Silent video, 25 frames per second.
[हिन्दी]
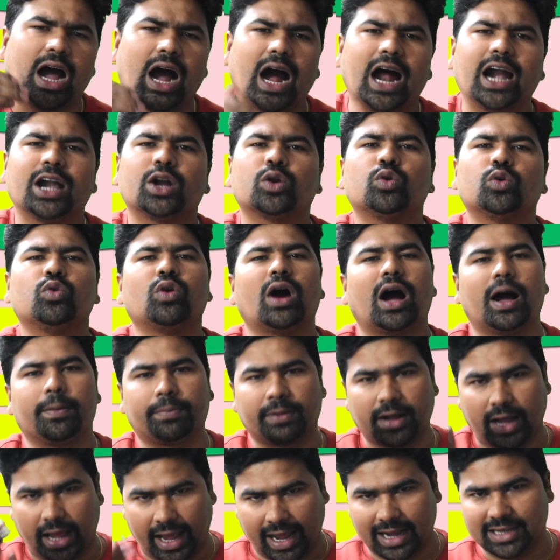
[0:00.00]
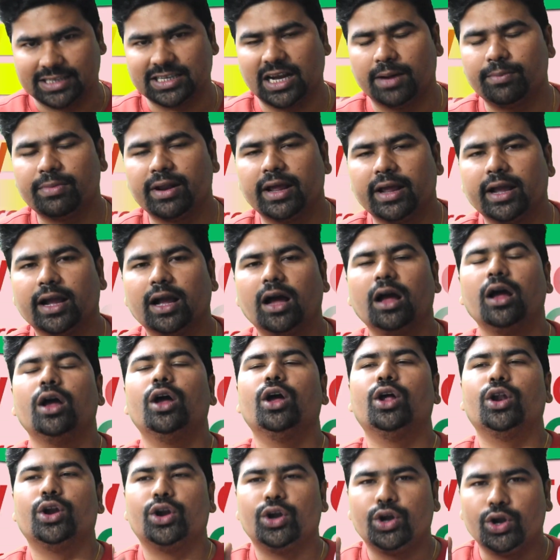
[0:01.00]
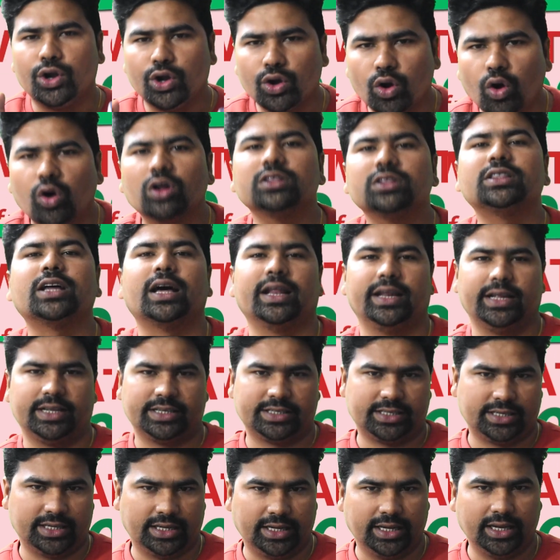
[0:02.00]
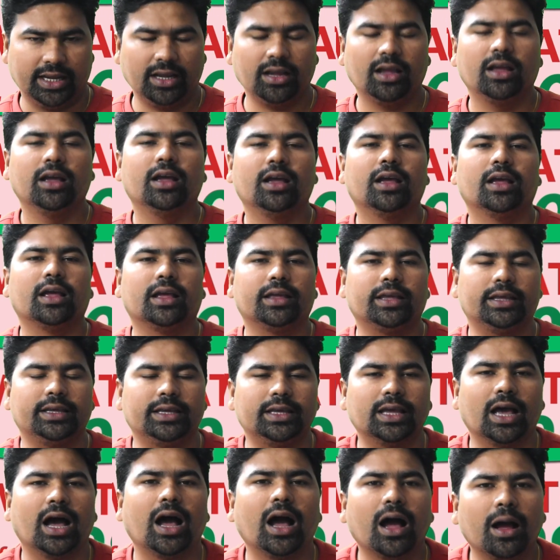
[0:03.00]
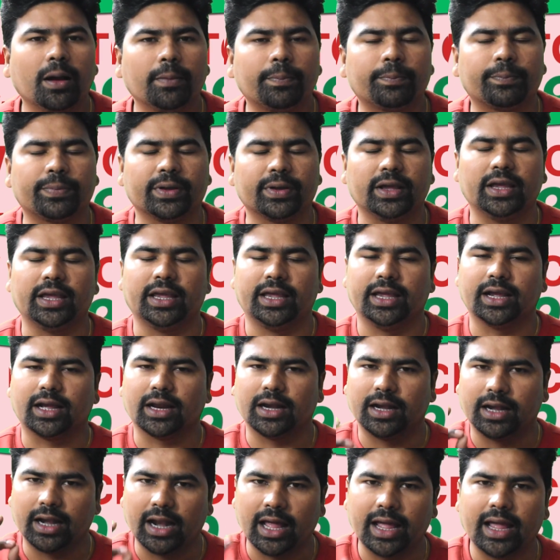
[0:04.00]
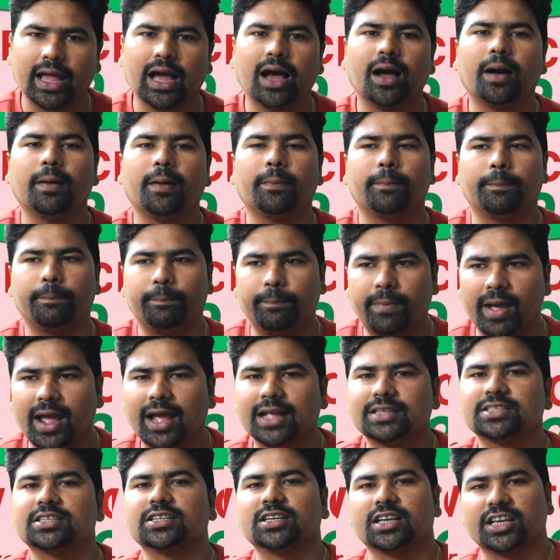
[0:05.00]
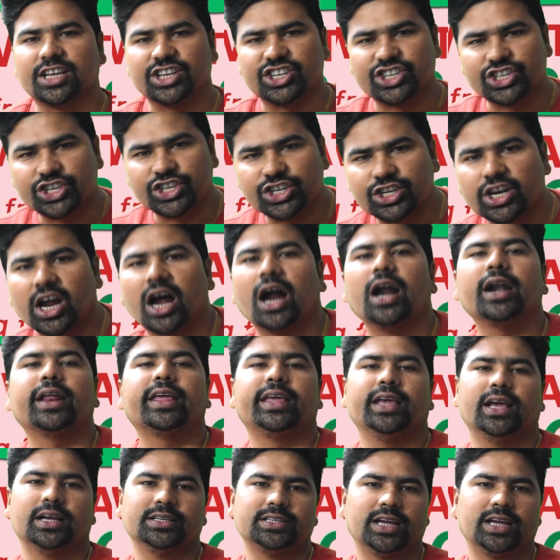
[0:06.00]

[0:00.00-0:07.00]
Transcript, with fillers: आठ को आपका एग्जाम रहेगा नौ तारीख से यहाँ पे एक नया बैच स्टार्ट किया